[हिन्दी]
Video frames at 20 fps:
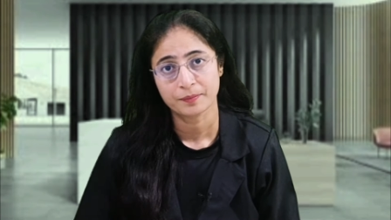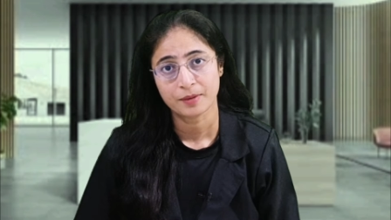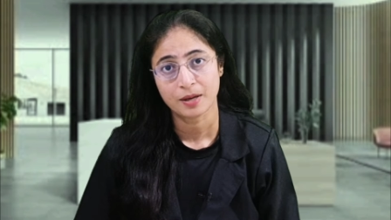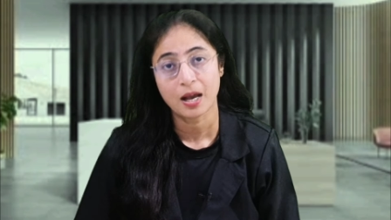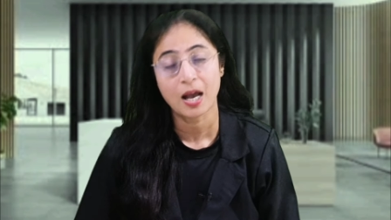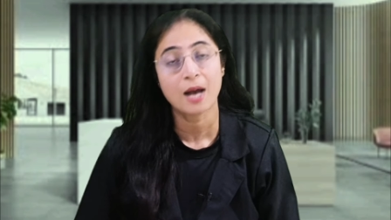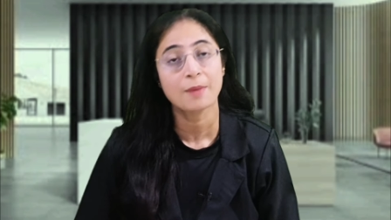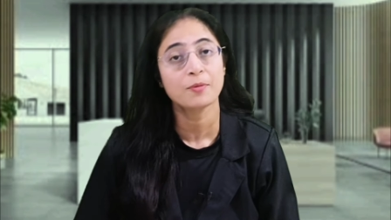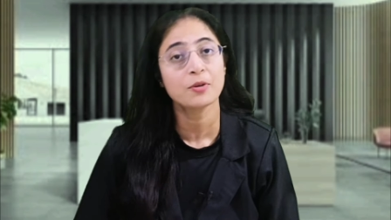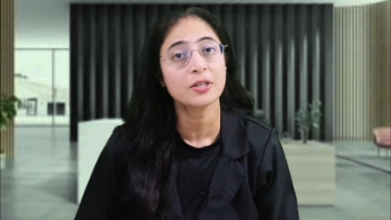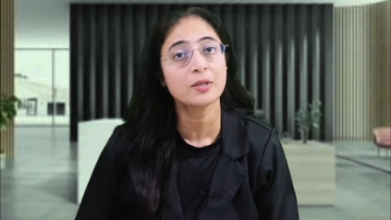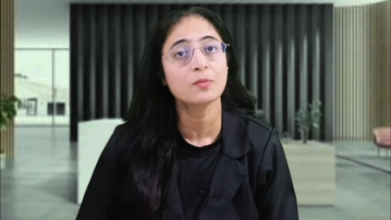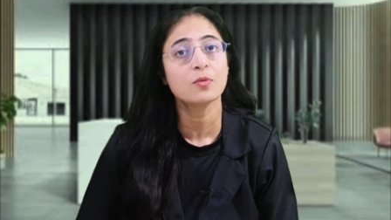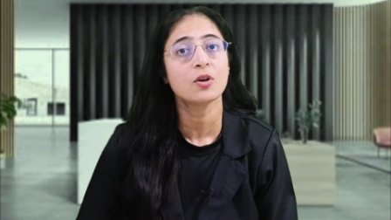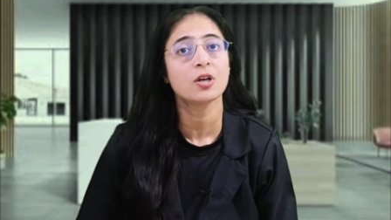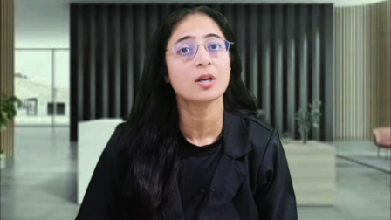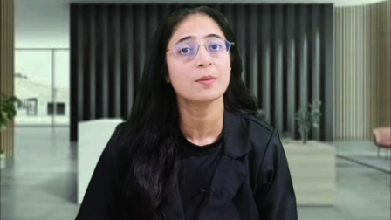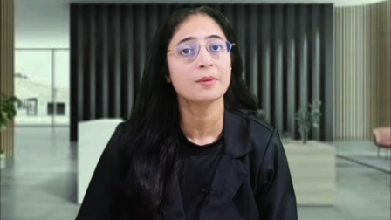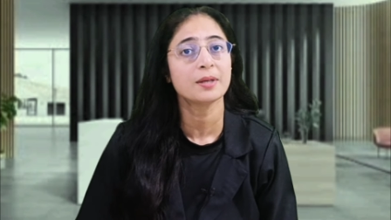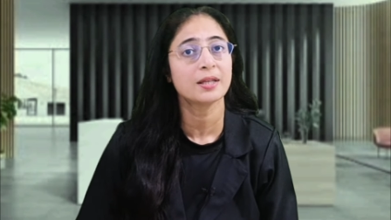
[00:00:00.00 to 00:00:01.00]
आपको एक
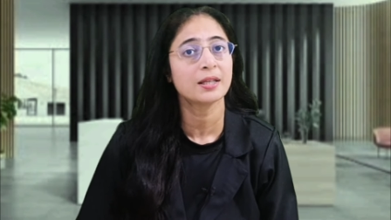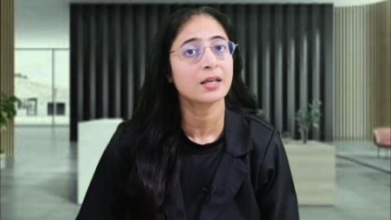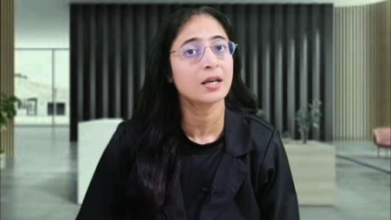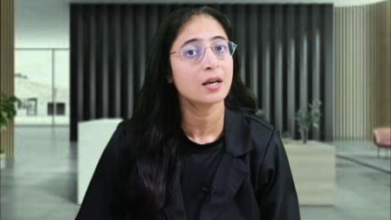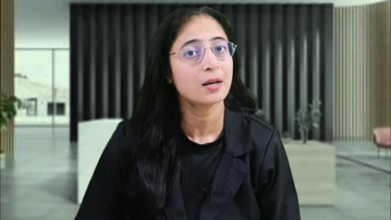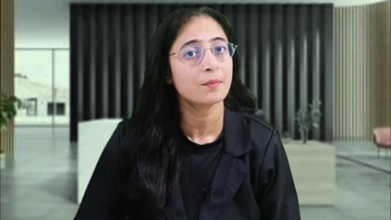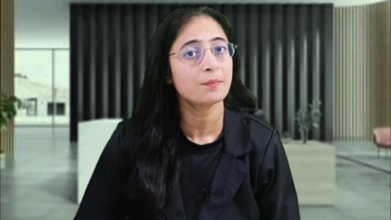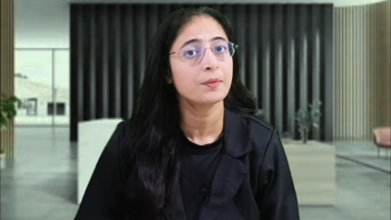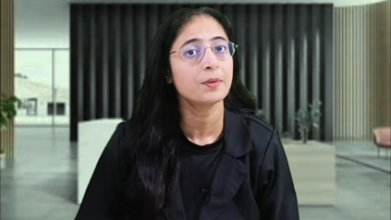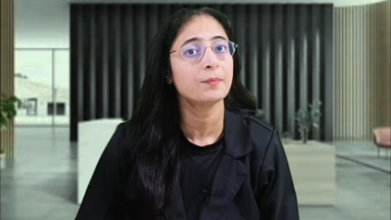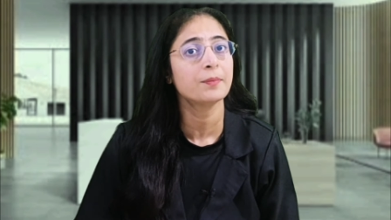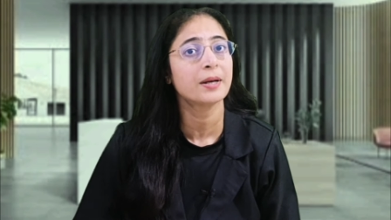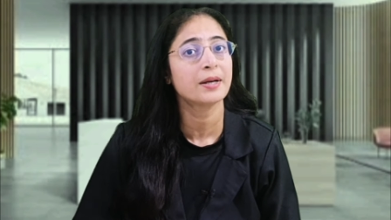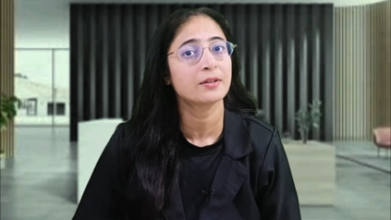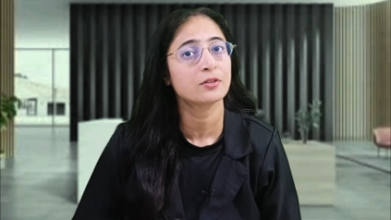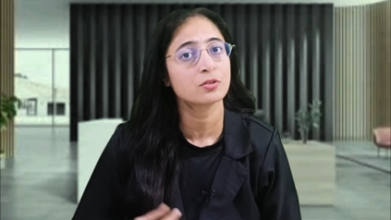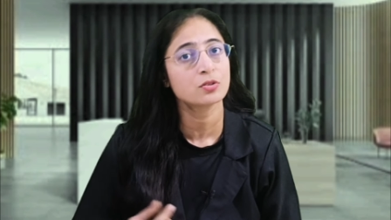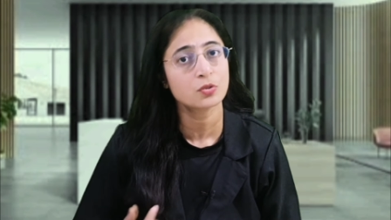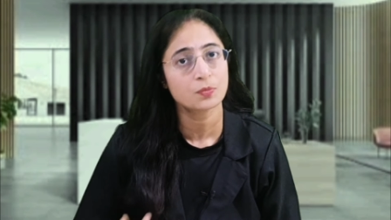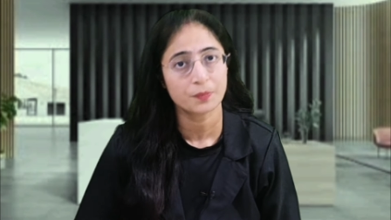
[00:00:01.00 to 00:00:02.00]
मौका मिलेगा अपने ब्रांड
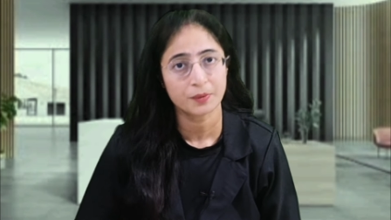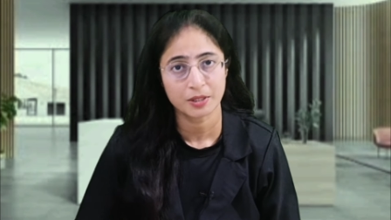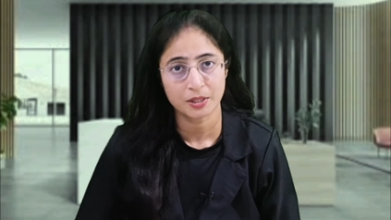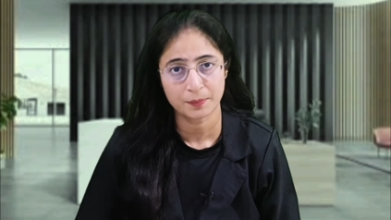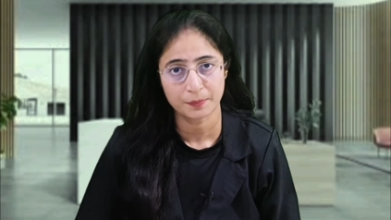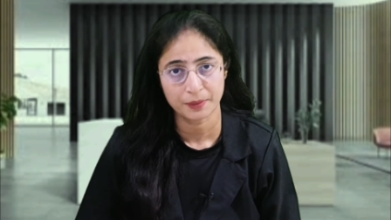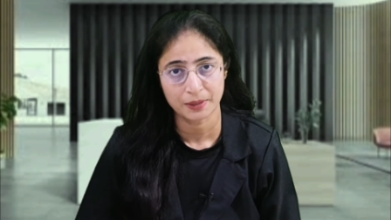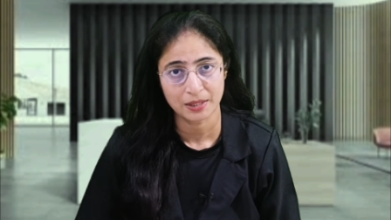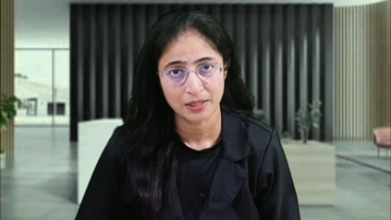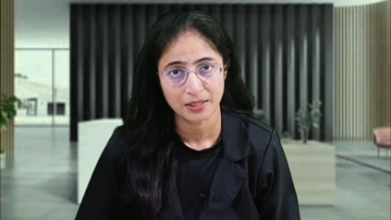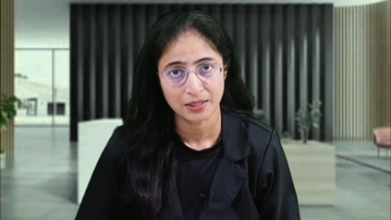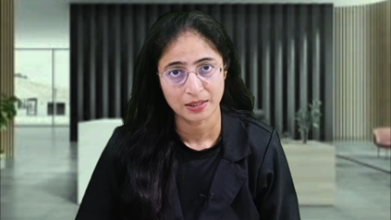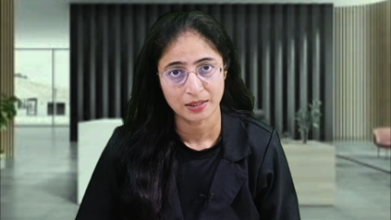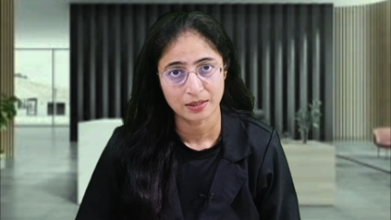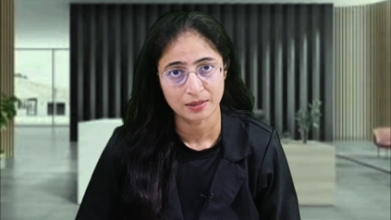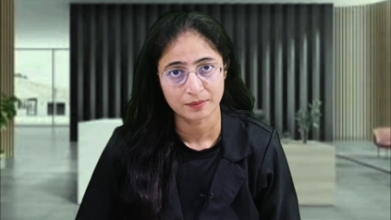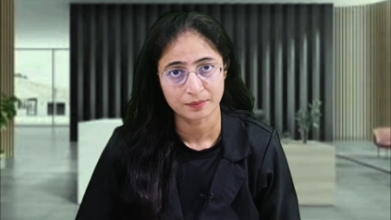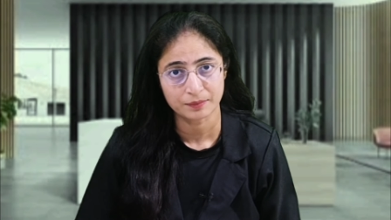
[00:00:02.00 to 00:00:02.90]
को सुपीरियर बताने का